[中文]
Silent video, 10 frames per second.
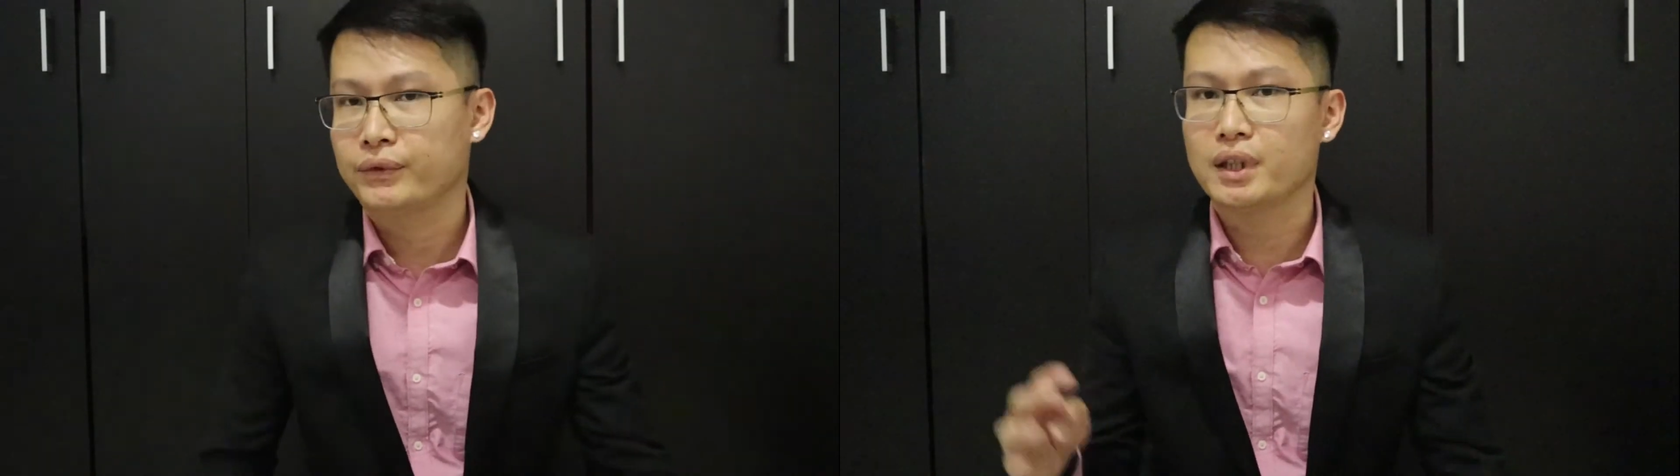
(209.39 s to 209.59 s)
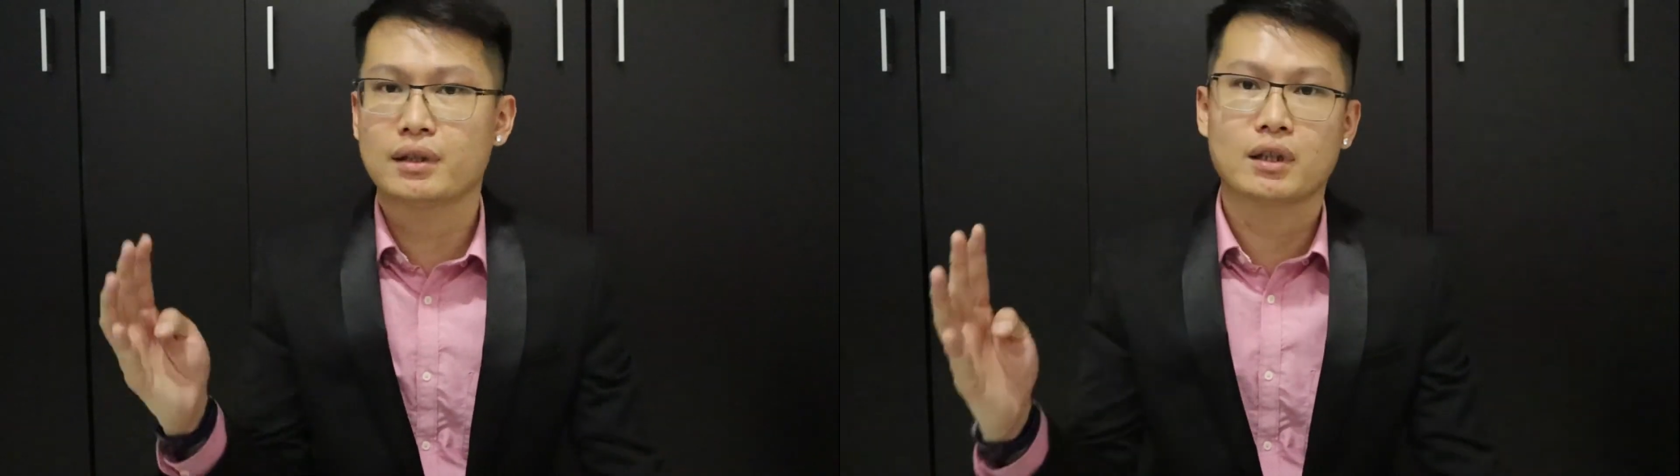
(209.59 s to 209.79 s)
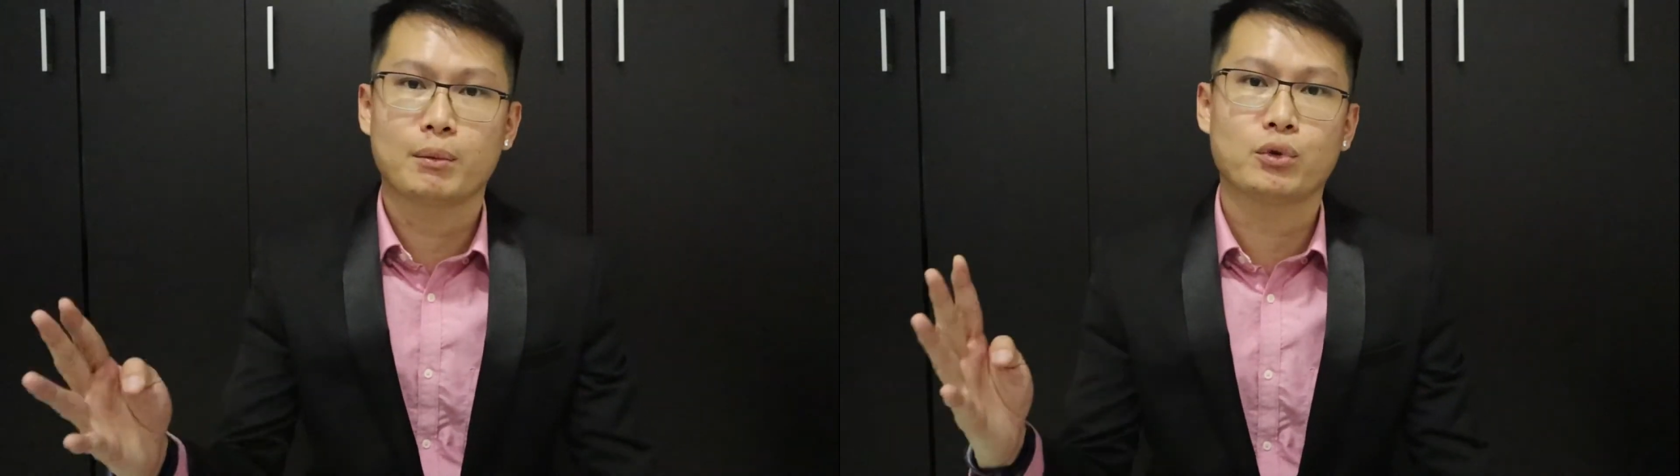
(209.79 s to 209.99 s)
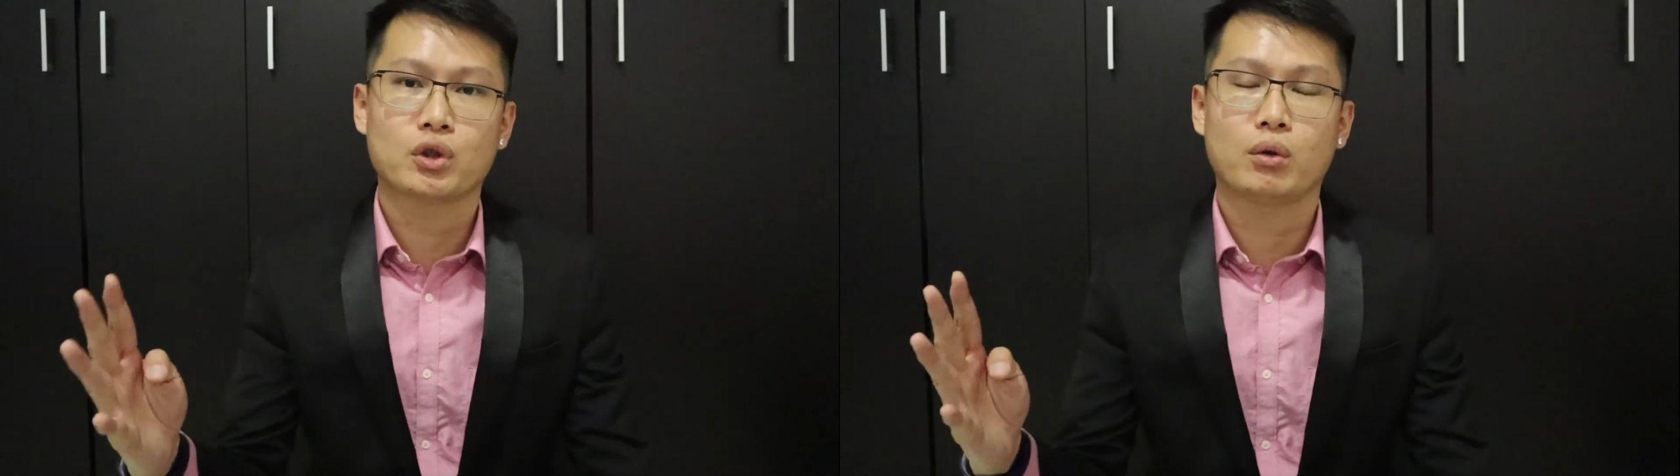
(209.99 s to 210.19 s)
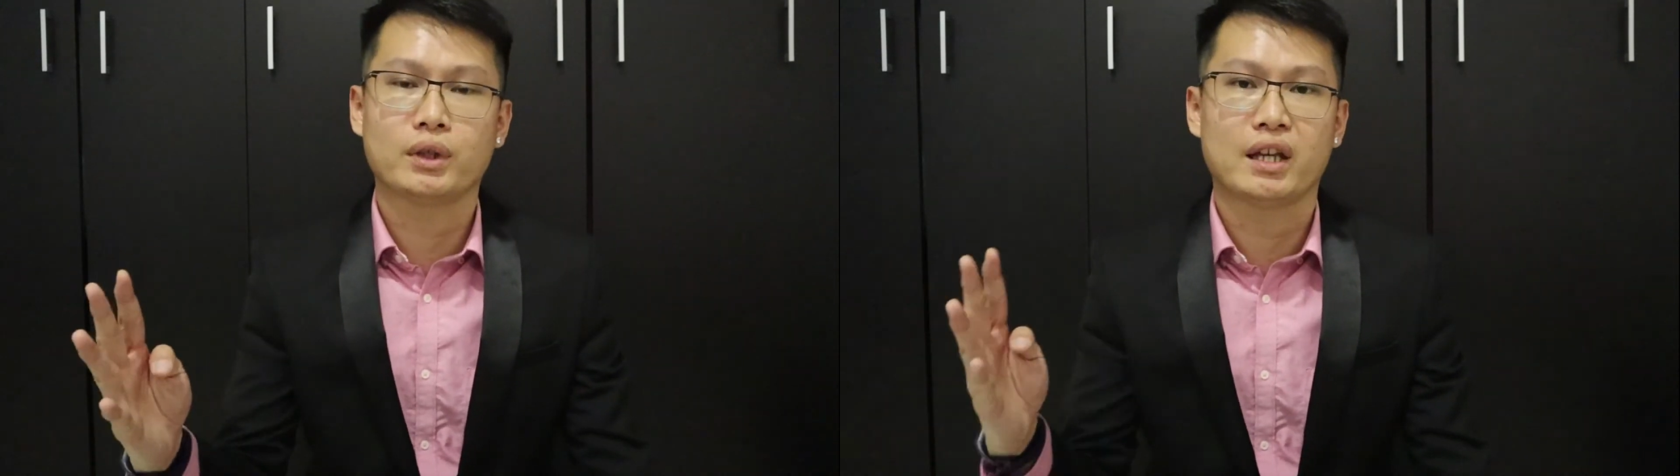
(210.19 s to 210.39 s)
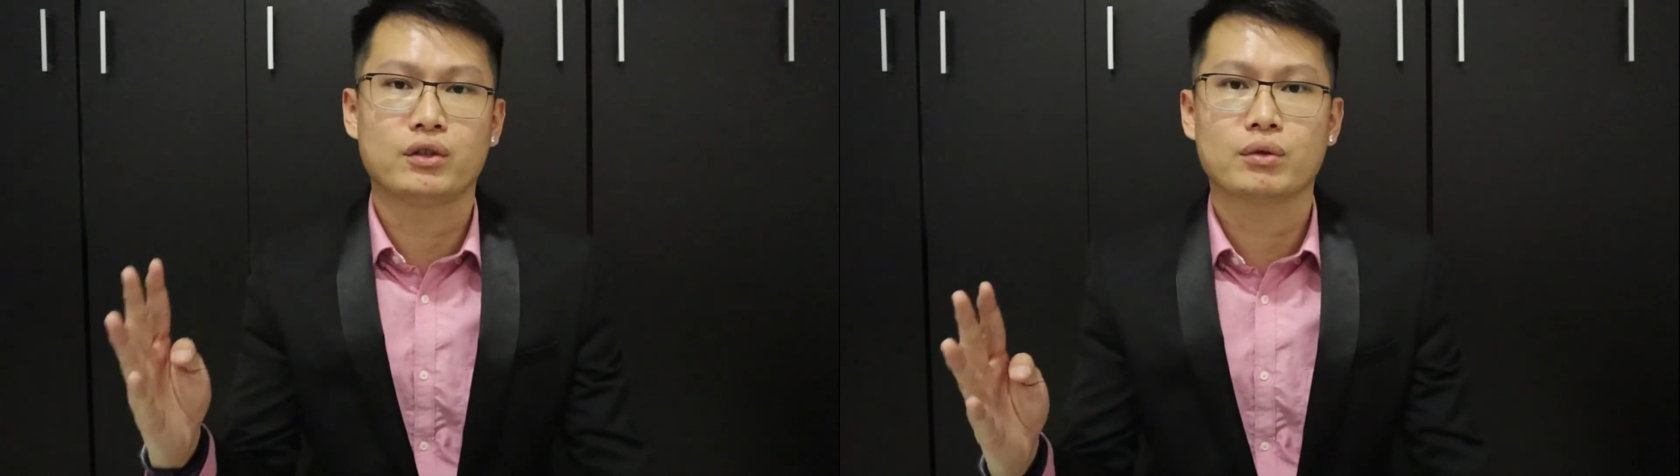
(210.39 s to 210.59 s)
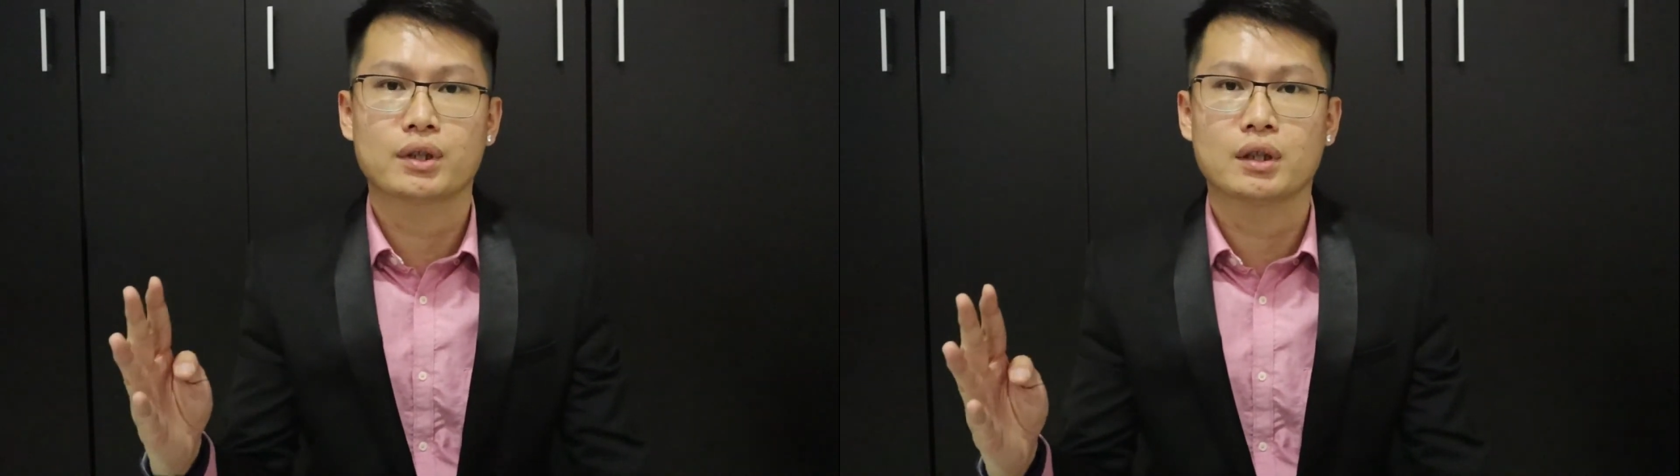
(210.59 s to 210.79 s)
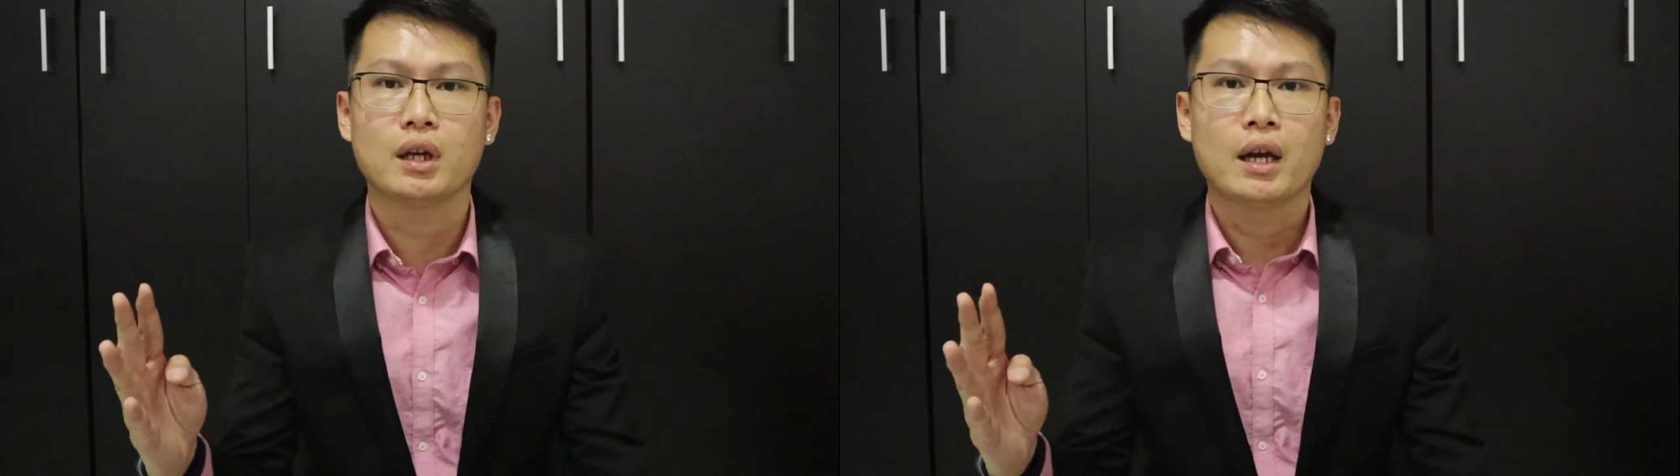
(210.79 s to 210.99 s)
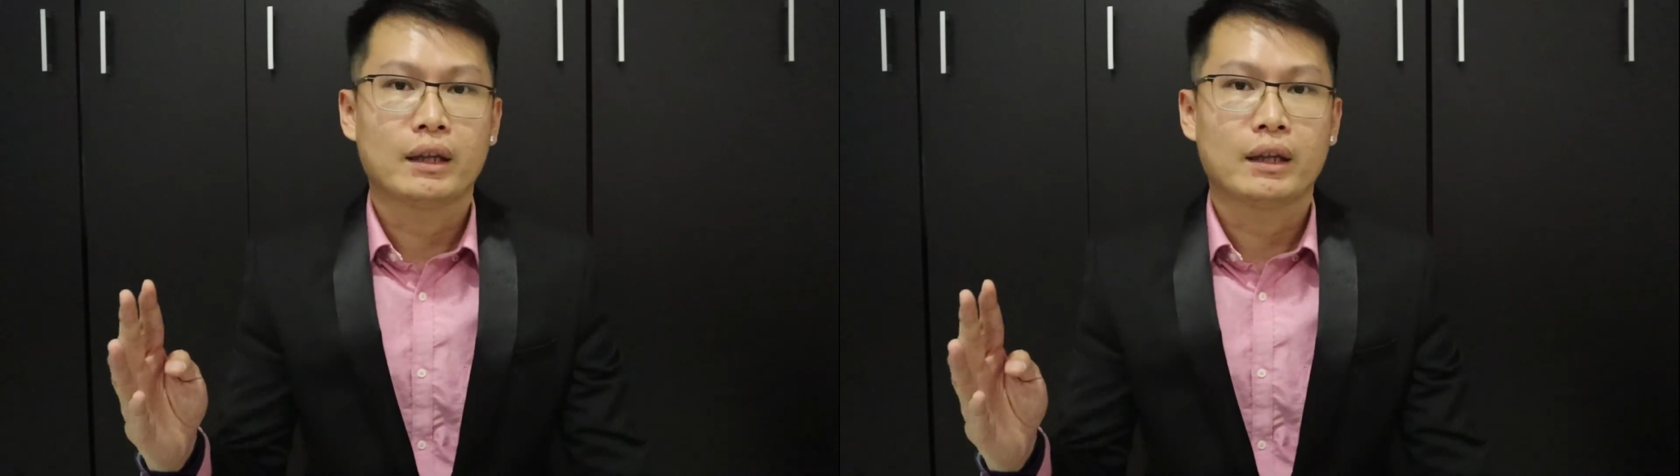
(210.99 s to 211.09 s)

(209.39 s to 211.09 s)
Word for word: 第四个步骤，也就是